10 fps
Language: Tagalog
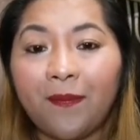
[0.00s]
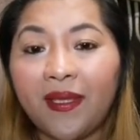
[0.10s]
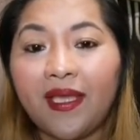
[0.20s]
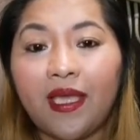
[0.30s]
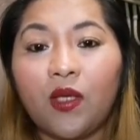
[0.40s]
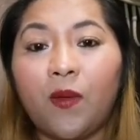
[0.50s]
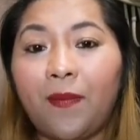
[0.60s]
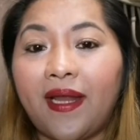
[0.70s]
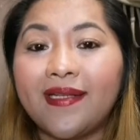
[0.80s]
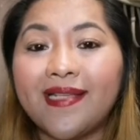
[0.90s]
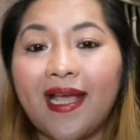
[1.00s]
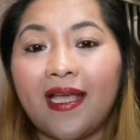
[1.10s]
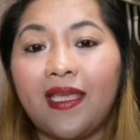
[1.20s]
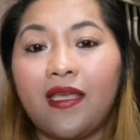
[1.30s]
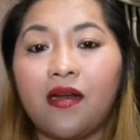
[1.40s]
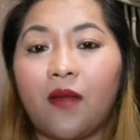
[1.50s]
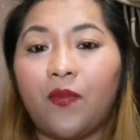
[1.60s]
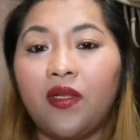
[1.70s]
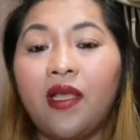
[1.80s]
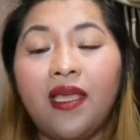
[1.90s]
Kaya po uh,
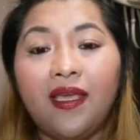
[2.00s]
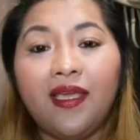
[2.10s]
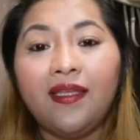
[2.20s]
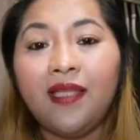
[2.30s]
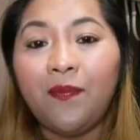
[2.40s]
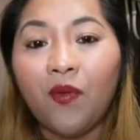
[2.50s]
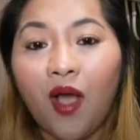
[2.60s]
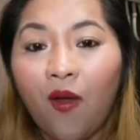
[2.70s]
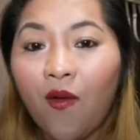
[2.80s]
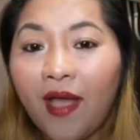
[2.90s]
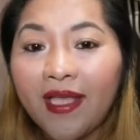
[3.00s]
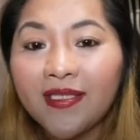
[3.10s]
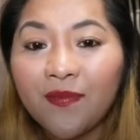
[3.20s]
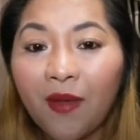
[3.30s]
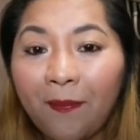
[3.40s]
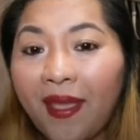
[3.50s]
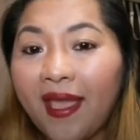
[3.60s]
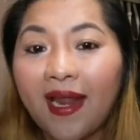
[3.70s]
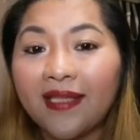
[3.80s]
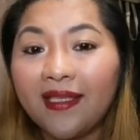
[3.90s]
gumagawa po ako ng, gani- ng ganitong
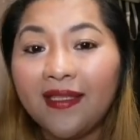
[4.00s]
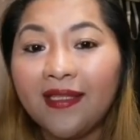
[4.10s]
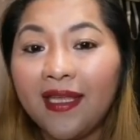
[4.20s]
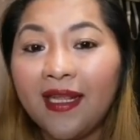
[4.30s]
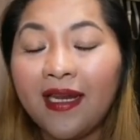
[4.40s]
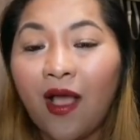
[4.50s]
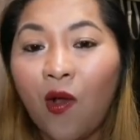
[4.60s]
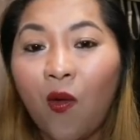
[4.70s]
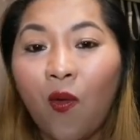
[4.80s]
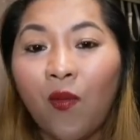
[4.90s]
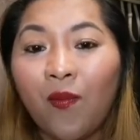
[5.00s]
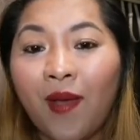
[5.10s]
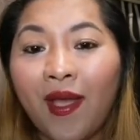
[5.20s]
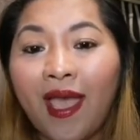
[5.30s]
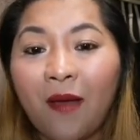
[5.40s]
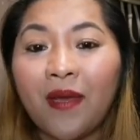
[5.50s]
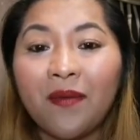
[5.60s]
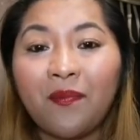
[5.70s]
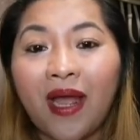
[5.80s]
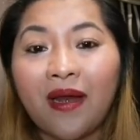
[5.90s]
way para
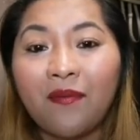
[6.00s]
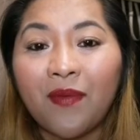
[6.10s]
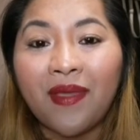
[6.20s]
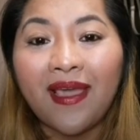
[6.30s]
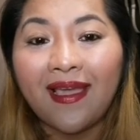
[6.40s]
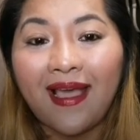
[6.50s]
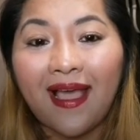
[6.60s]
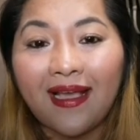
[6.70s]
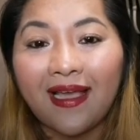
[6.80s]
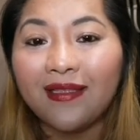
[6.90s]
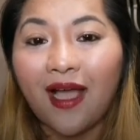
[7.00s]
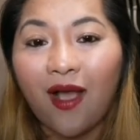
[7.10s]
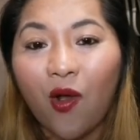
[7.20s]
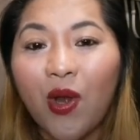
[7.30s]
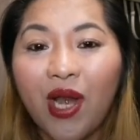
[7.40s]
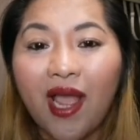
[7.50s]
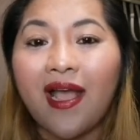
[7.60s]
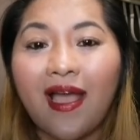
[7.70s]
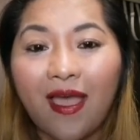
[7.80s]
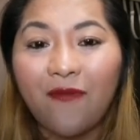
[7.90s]
malaman nyo na hindi
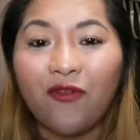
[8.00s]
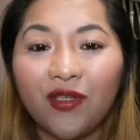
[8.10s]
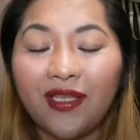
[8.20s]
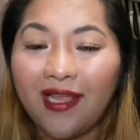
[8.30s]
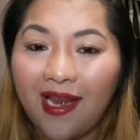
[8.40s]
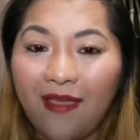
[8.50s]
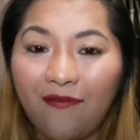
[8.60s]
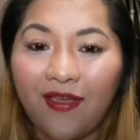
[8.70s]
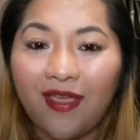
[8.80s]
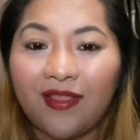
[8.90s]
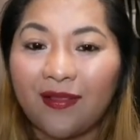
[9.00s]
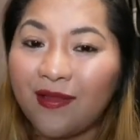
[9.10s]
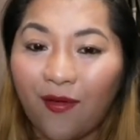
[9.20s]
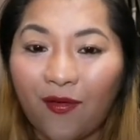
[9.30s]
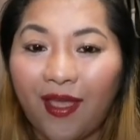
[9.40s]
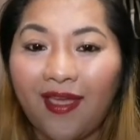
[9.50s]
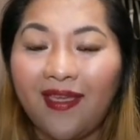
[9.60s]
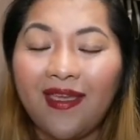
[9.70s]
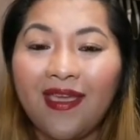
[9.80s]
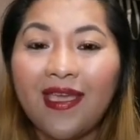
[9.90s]
hindi kayo
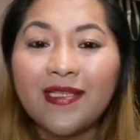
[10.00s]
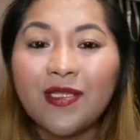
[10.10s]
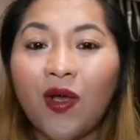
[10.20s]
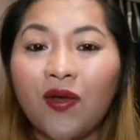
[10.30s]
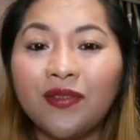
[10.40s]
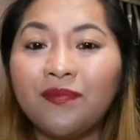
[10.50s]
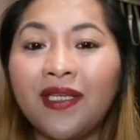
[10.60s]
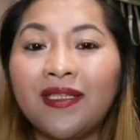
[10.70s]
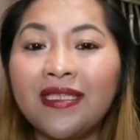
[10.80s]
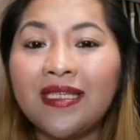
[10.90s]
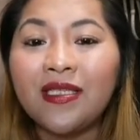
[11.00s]
manghihinayang sa